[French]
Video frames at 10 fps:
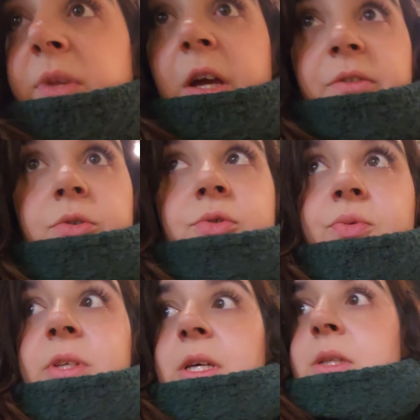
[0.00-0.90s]
elle revient que
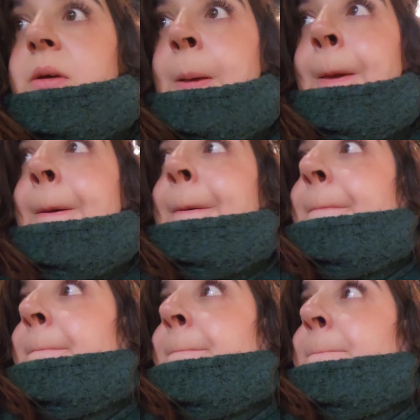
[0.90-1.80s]
ce week-end.
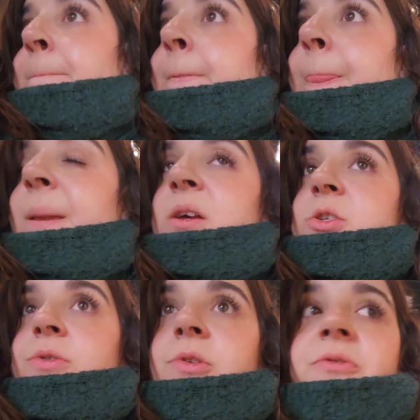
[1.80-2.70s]

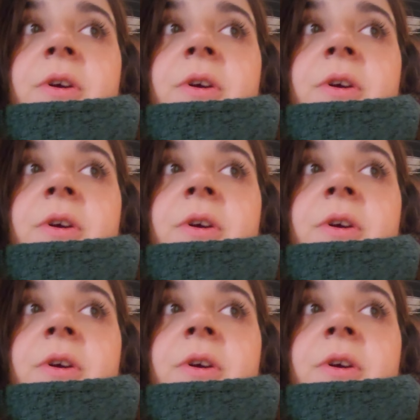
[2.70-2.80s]
J'ai envie de lui